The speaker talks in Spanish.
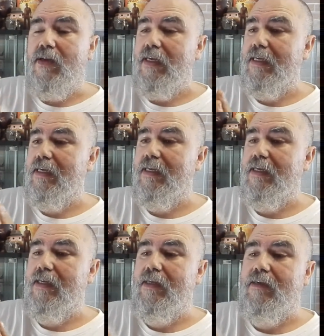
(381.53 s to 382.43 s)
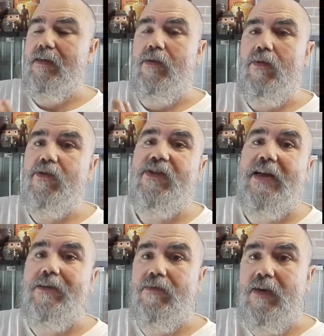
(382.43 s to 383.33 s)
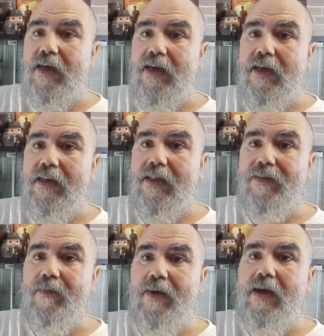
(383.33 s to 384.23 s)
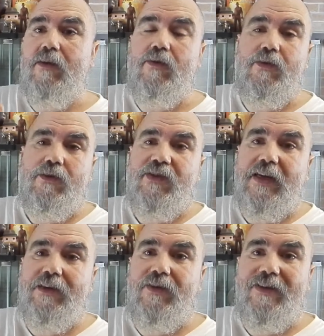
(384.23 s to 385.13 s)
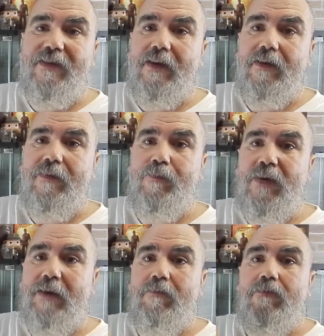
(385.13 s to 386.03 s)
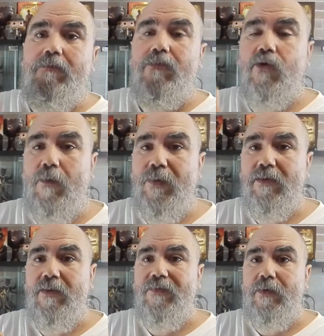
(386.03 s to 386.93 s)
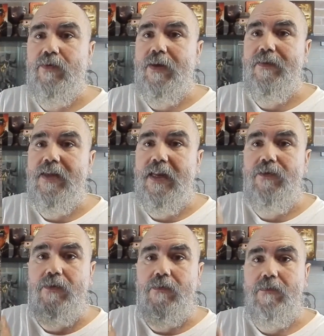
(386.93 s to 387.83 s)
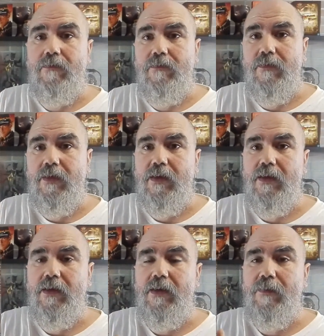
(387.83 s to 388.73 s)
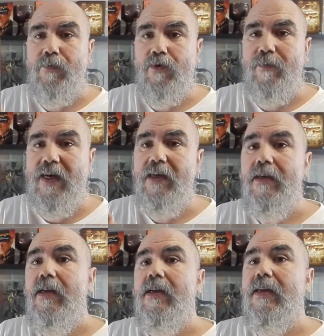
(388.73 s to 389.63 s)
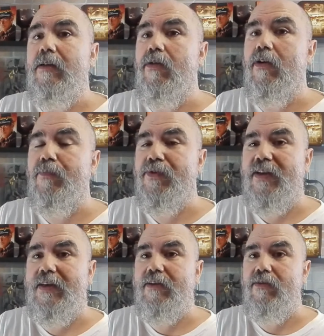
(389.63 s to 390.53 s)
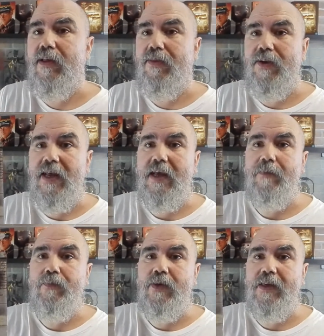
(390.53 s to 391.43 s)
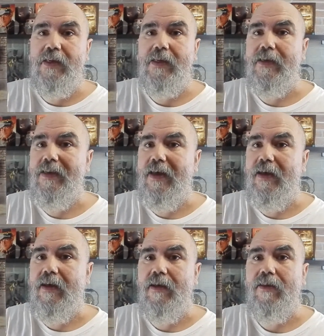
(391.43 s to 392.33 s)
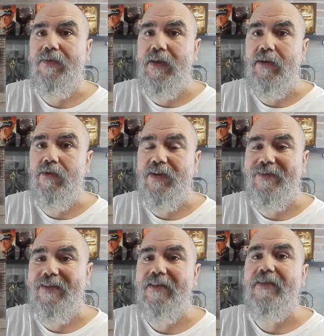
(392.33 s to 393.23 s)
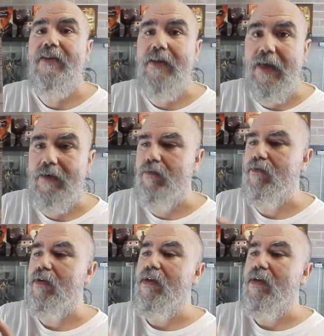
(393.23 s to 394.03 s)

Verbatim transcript: eh, y luego sacaron las demás, o bueno, sacaron esta en plan, cómprate una figura de Indiana Jones y poco más. Y luego, pues si quieres coleccionar pues las cinco restantes, hazlo.